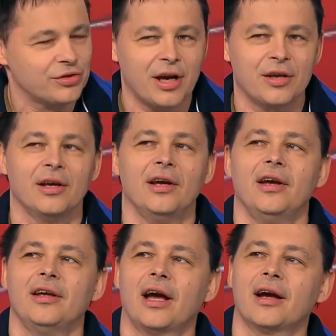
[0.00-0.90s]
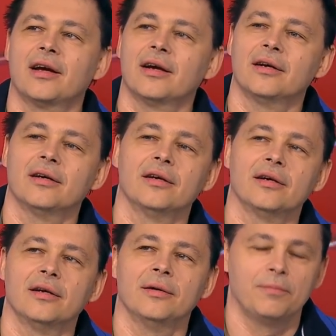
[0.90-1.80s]
wiesz, hmm. jak, jak e,
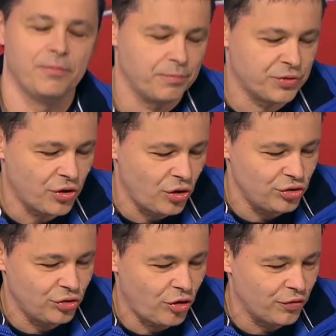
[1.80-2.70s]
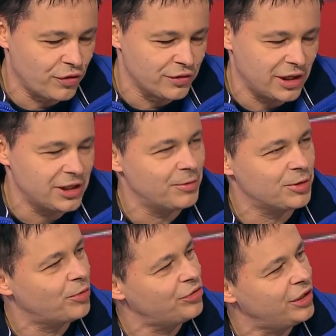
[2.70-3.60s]
przychodzi do konfrontacji
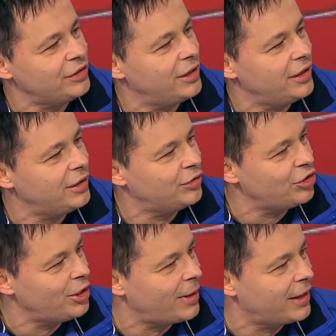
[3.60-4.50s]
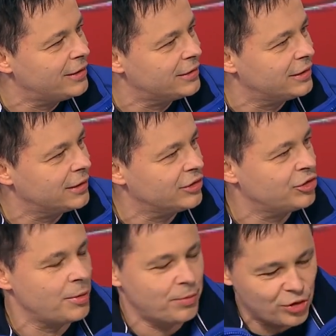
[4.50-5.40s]
bezpośredniej, to nie ma chętnych,
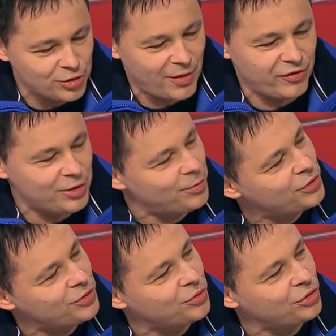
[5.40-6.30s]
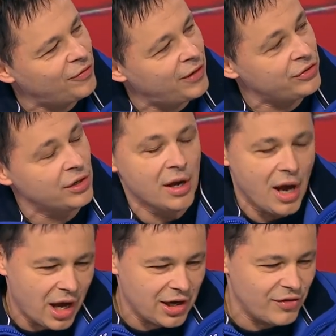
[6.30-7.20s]
mm. żeby porozmawiać, podyskutować,
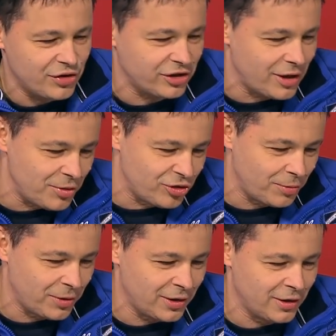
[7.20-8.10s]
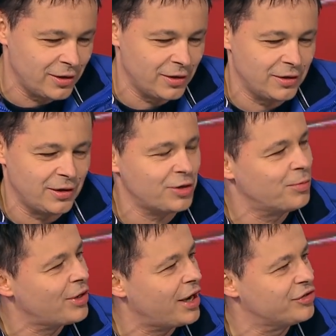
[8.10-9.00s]
a nawet czasami sobie e, dać
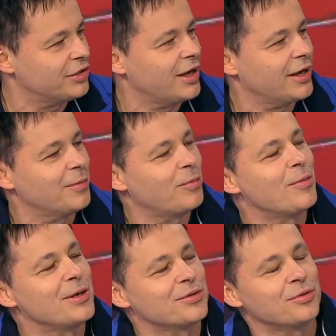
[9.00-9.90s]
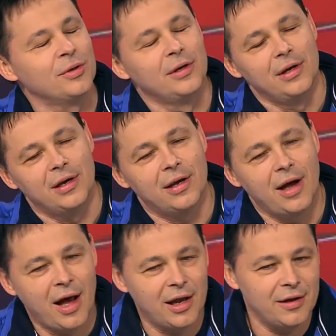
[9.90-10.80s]
po razie, tak, po męsku. Mm.
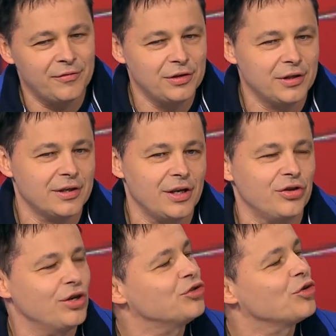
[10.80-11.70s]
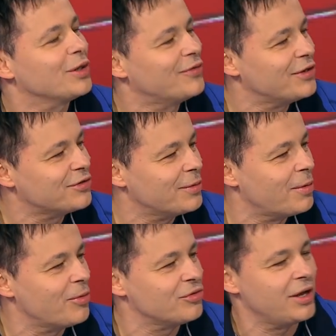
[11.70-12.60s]
E, ale w internecie jest to łatwiejsze,
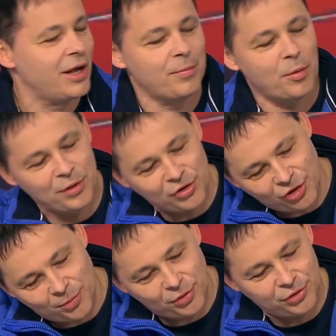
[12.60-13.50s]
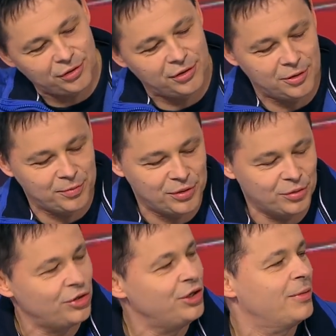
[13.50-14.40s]
bo można po pierwsze pod e,
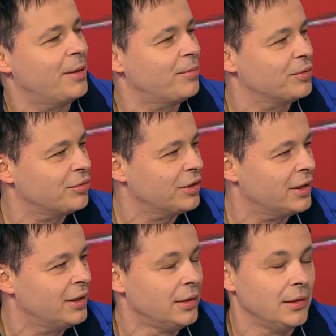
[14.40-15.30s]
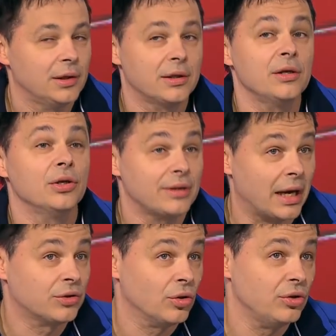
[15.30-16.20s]
pseudonimem, po drugie ten,
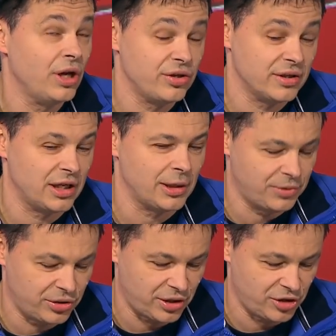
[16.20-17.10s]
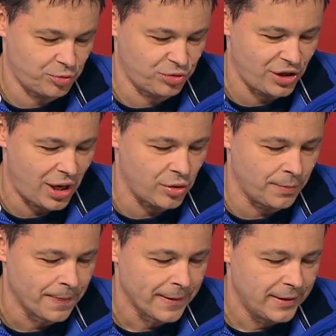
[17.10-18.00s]
tak, to ja się zgadzam, te czasy
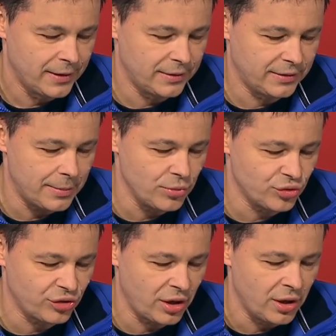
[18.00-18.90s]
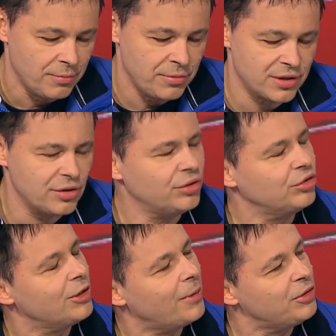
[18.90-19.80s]
sprzyjają E, temu, że
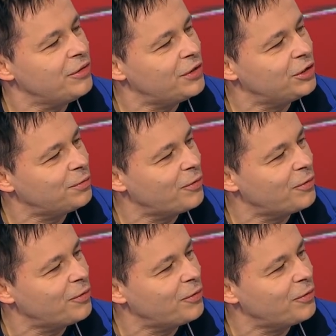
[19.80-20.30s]
miernoty, które mają niewiele